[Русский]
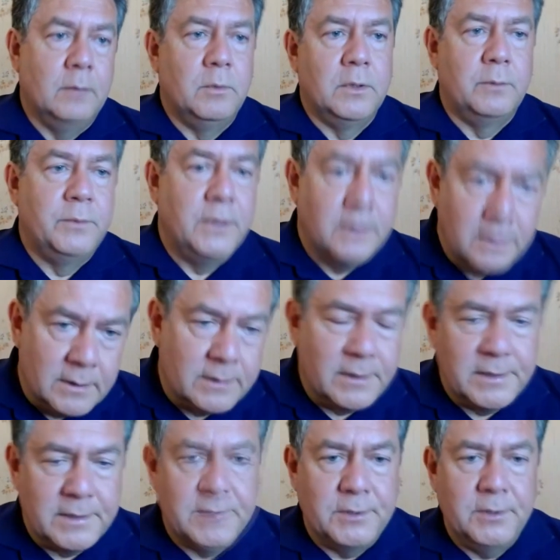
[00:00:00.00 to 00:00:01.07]
не было бы ни
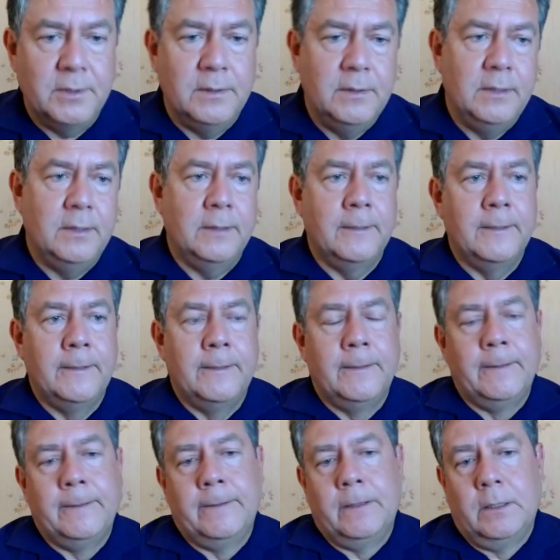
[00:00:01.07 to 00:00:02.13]
Т-34,
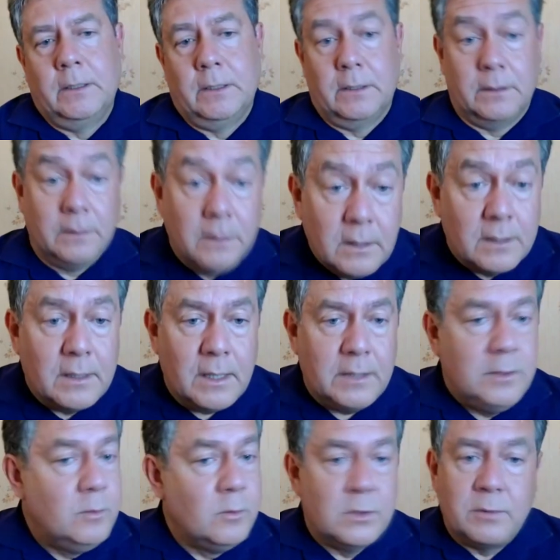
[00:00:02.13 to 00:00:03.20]
ни
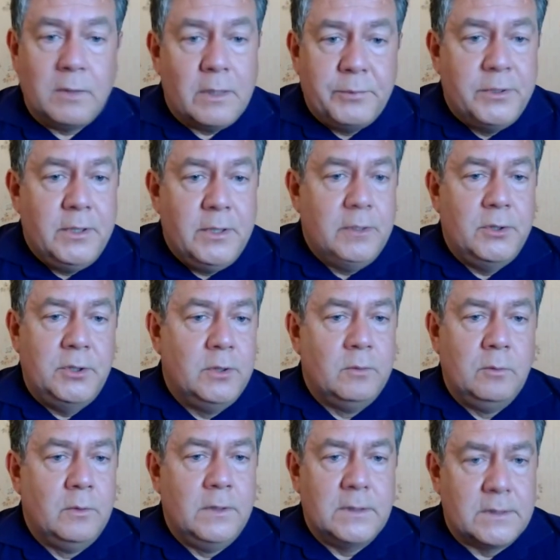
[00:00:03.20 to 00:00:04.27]
«Катюш», вообще
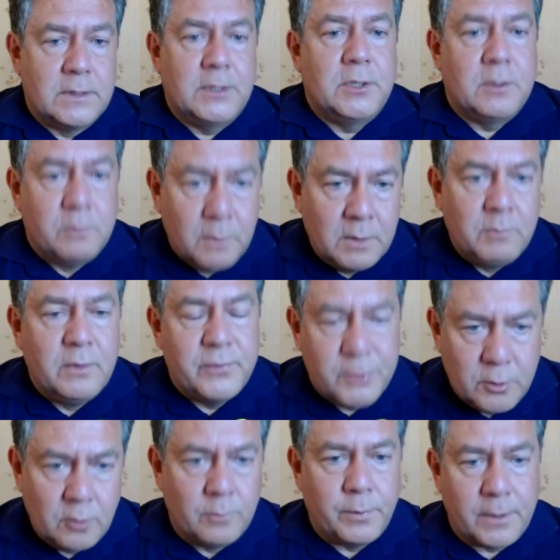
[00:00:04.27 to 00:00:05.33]
ничего, и значит, мы бы
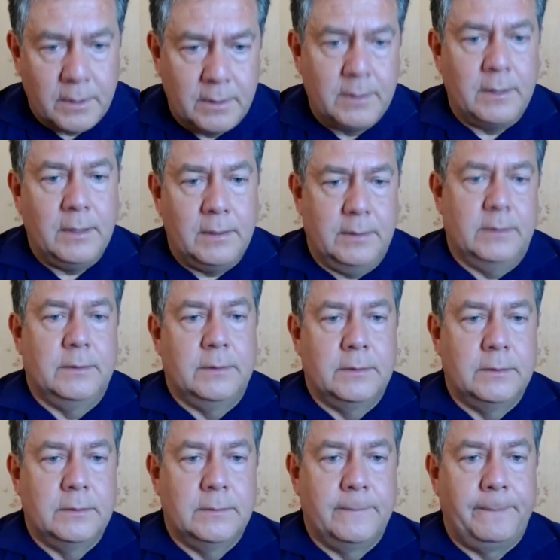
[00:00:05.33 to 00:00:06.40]
все проиграли.
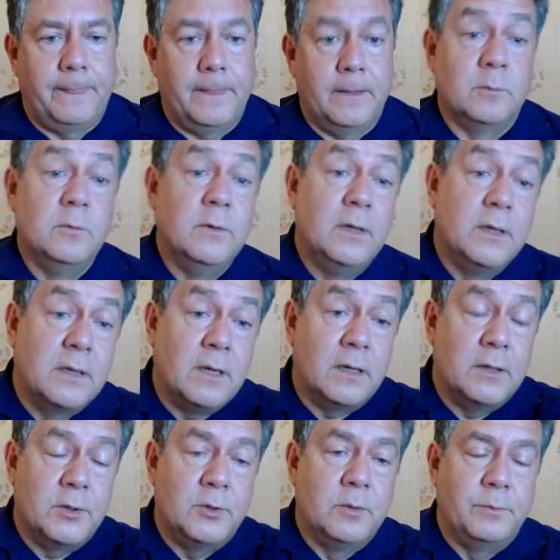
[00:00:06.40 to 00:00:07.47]
Ну или
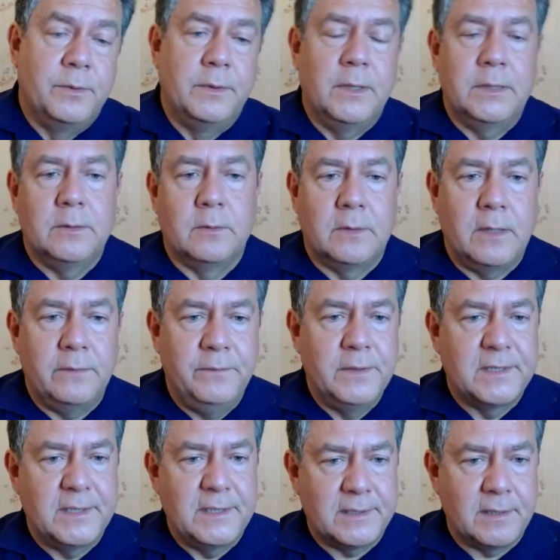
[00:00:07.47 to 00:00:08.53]
как еще, понимаете, вот
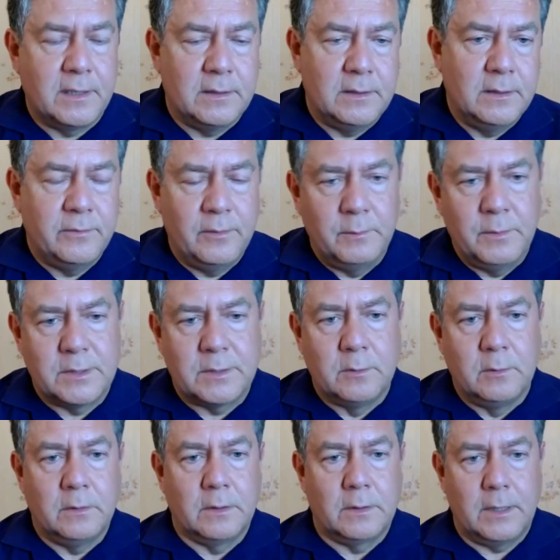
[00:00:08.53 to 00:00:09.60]
афинский стратег
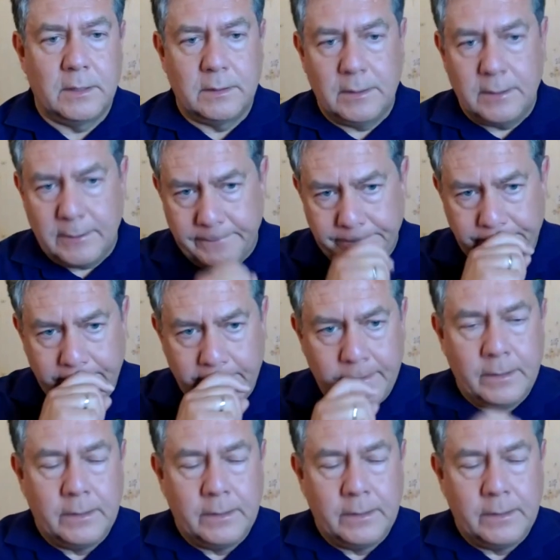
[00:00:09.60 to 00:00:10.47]
Фемистокл, когда